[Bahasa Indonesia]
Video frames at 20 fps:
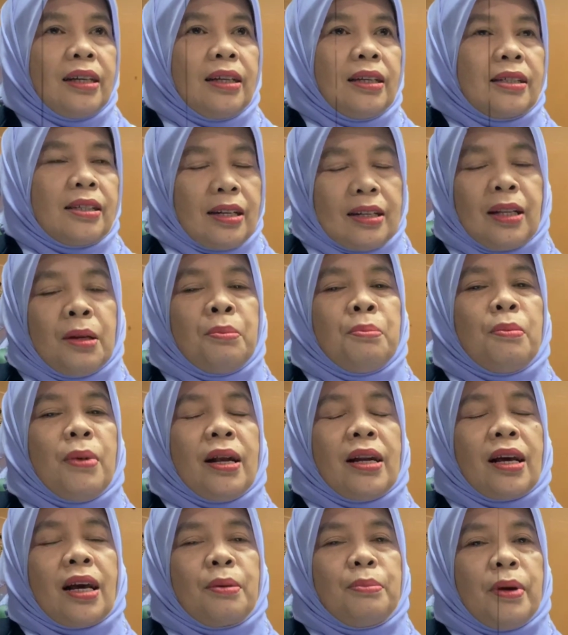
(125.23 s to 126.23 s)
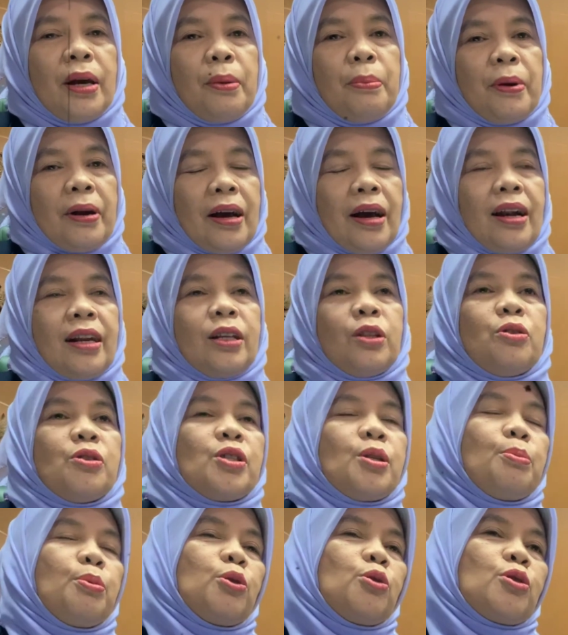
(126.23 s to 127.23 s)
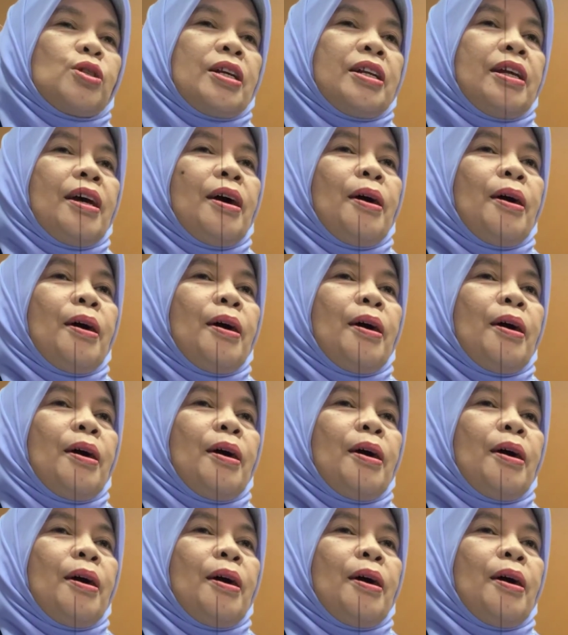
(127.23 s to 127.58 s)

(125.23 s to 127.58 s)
serta membayarkan biaya perkara itu isi putusannya.